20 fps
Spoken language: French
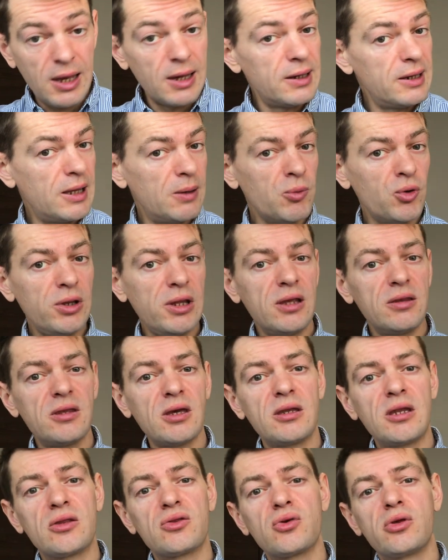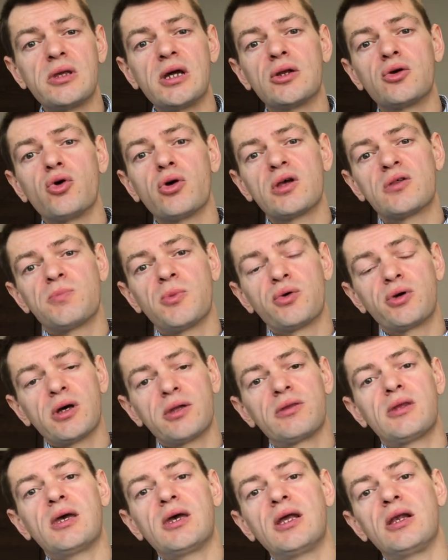La monnaie internationale correspond quant
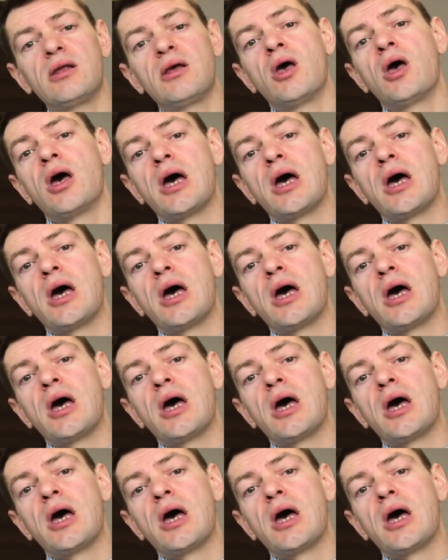à elle